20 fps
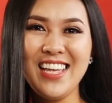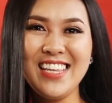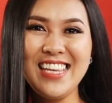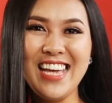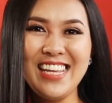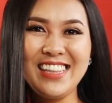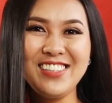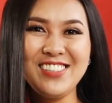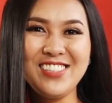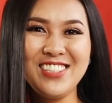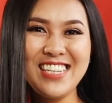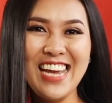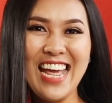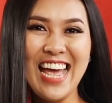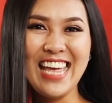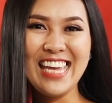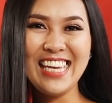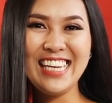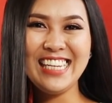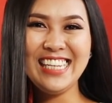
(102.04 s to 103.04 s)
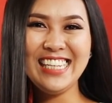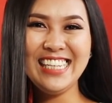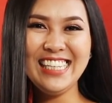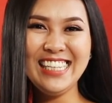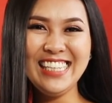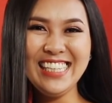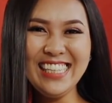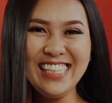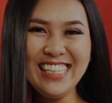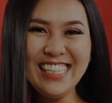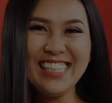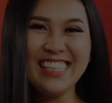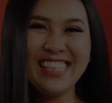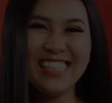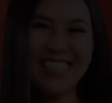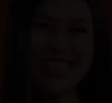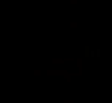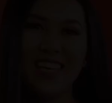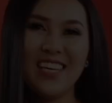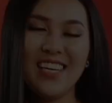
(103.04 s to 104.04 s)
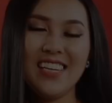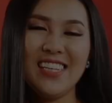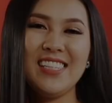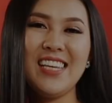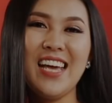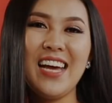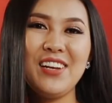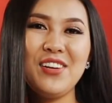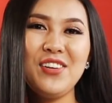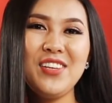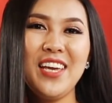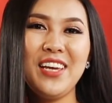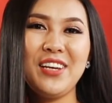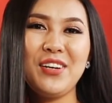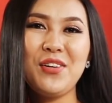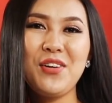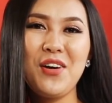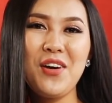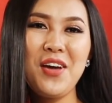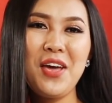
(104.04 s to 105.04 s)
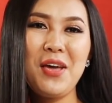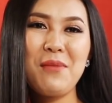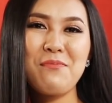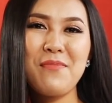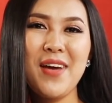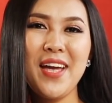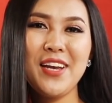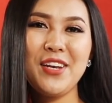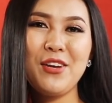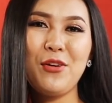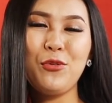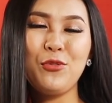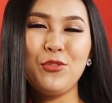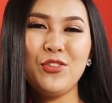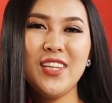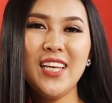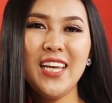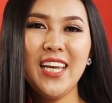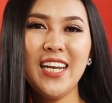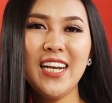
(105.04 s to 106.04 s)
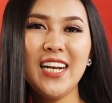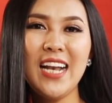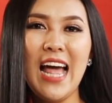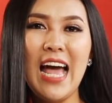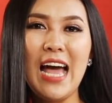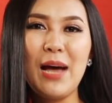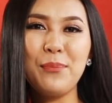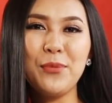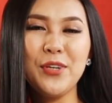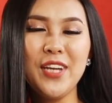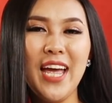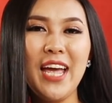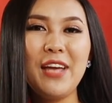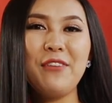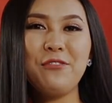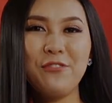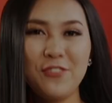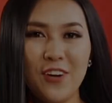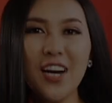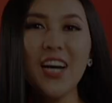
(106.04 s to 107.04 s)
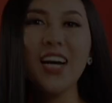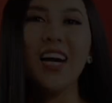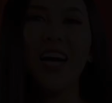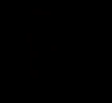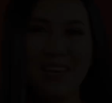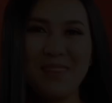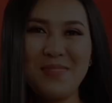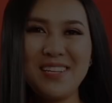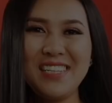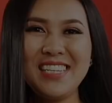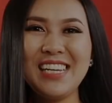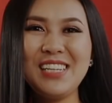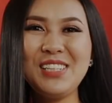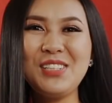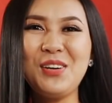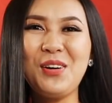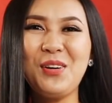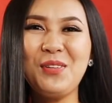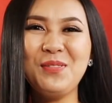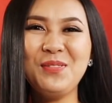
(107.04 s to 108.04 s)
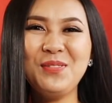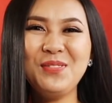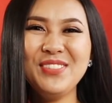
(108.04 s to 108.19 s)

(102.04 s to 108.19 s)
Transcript: Dạ từ sai Dạ đôi giày cao gót em mang đầu tiên là 12 phân Dạ bánh tráng trộn